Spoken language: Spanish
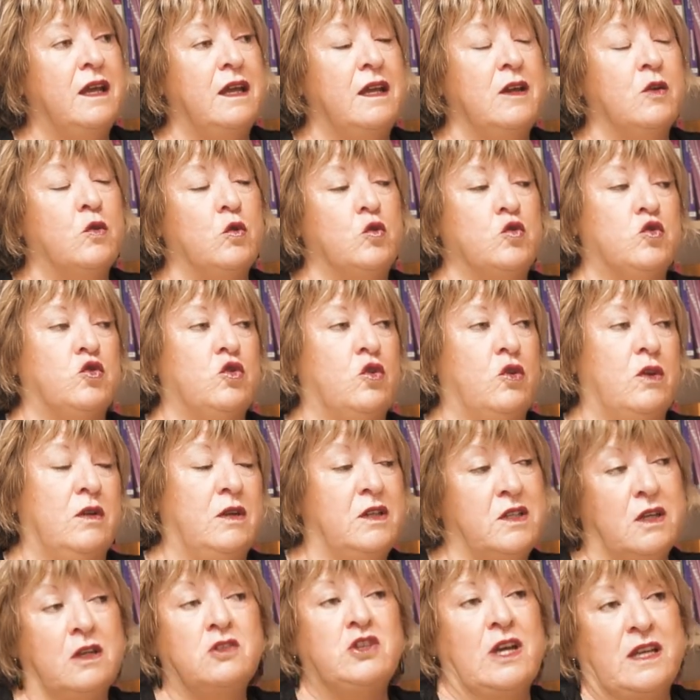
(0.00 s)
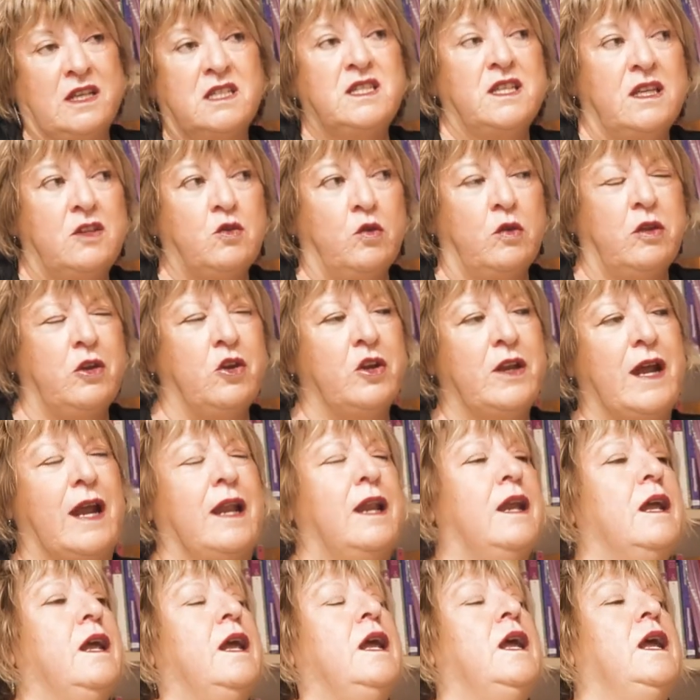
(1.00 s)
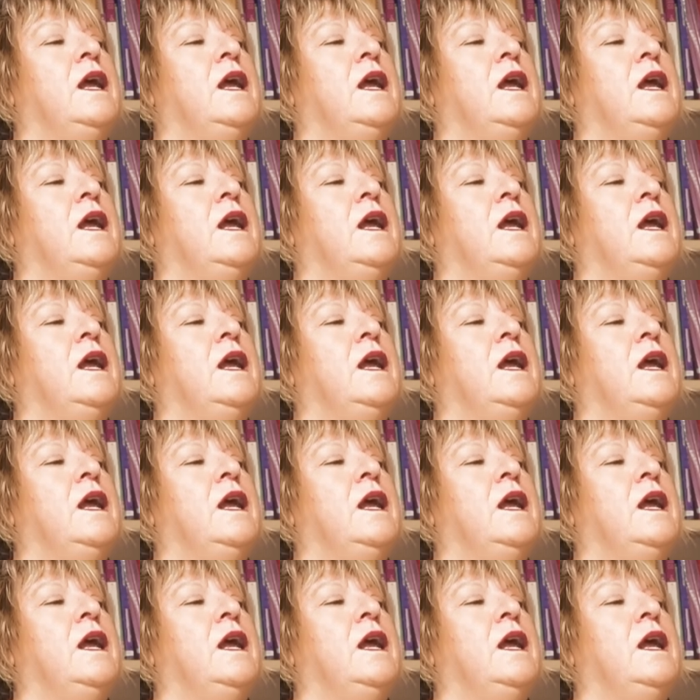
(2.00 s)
incluso institucional.